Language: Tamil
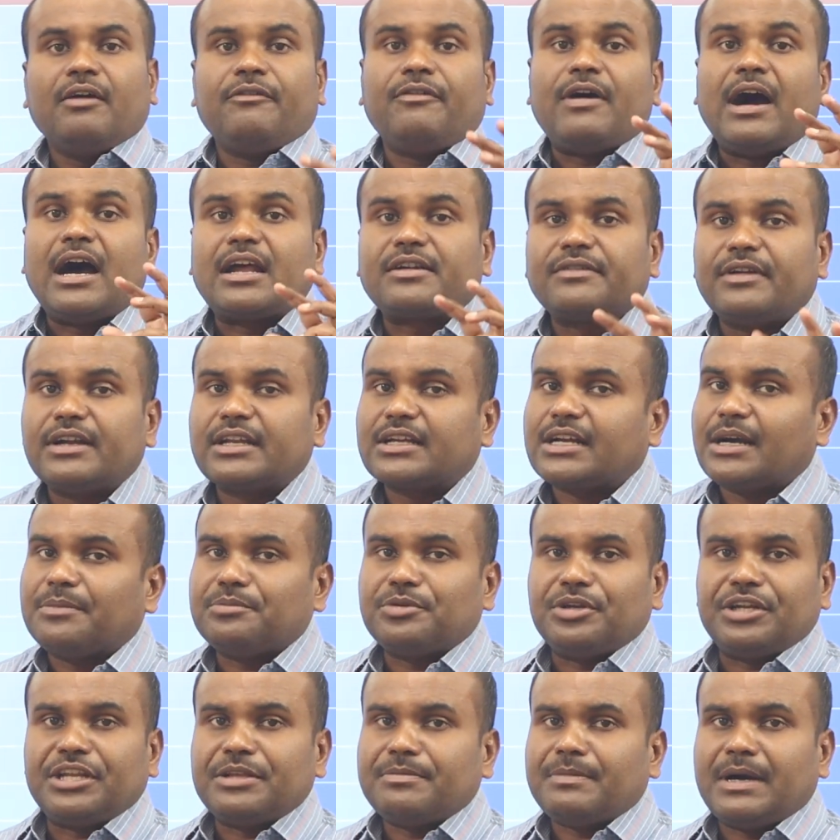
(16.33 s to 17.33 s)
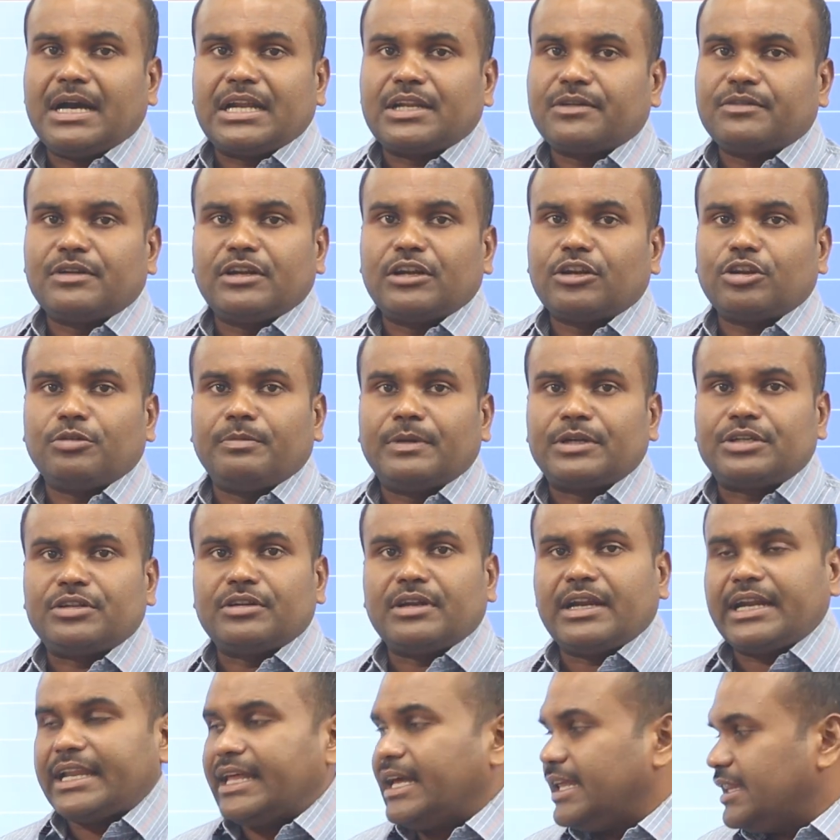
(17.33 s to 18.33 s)
ஃபார்வேர்டு கம்யூனிட்டி மாணவர்களுக்கு
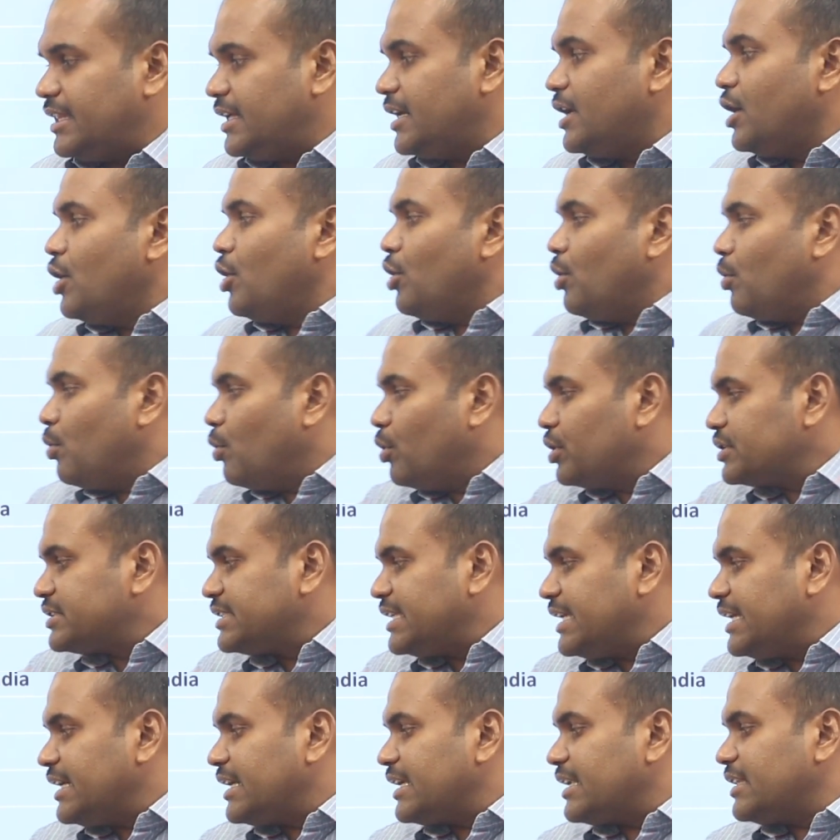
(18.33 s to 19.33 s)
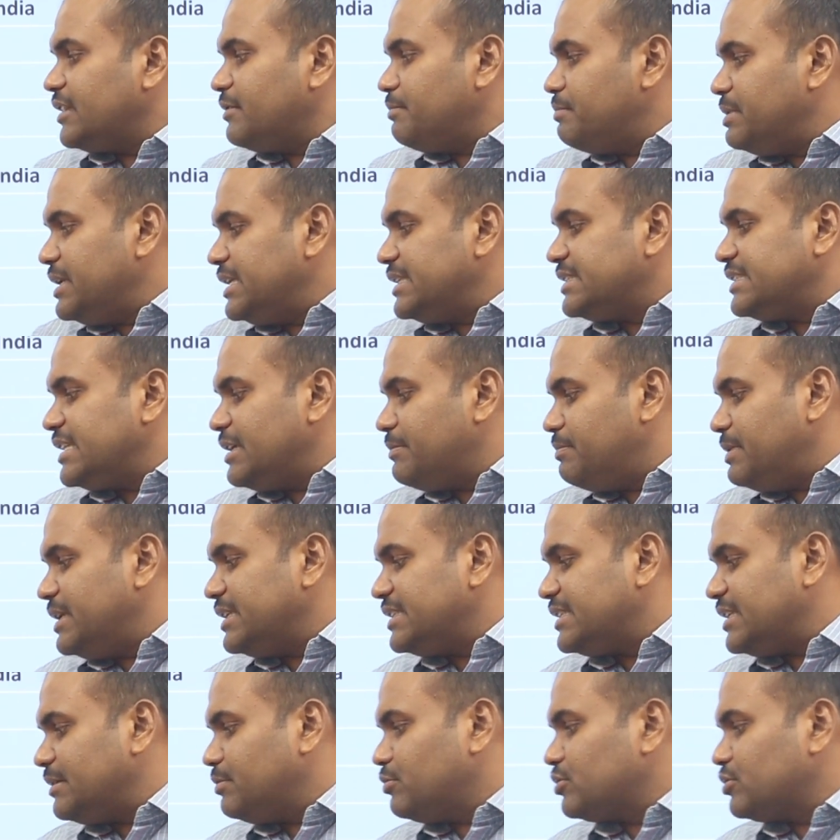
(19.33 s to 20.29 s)
மட்டும் கிடையாது ஓசிங்கிறது பிசி பிசி